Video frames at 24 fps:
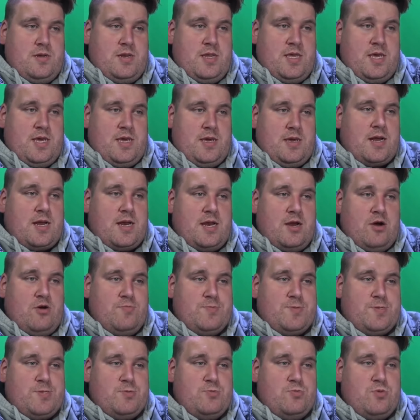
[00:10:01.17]
nee,
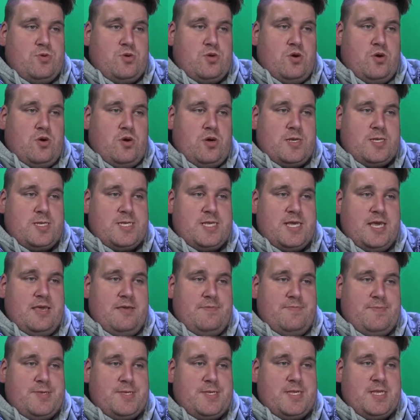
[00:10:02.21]
glaubst du doch
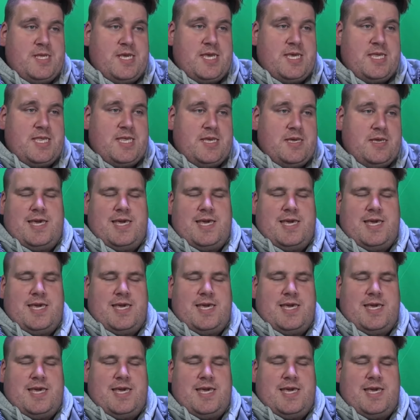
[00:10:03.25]
selbst nicht.